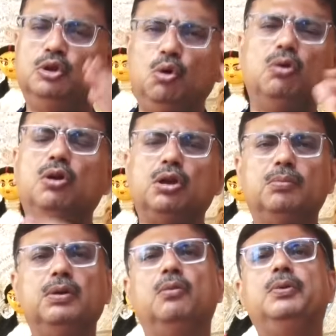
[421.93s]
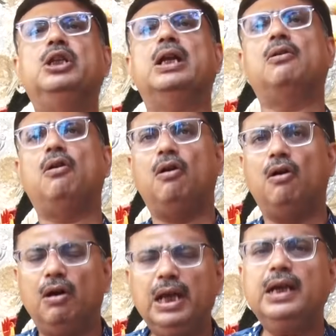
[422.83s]
জোর কদমে অভিযান
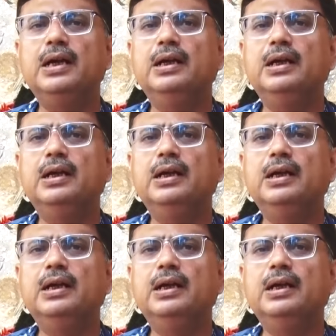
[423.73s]
হয়